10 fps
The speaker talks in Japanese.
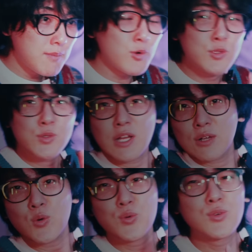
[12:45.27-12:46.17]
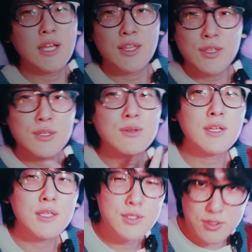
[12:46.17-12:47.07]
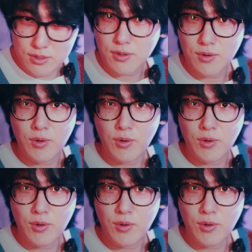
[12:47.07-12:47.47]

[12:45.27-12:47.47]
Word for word: 妄想がこう膨らんでいくわけですよ。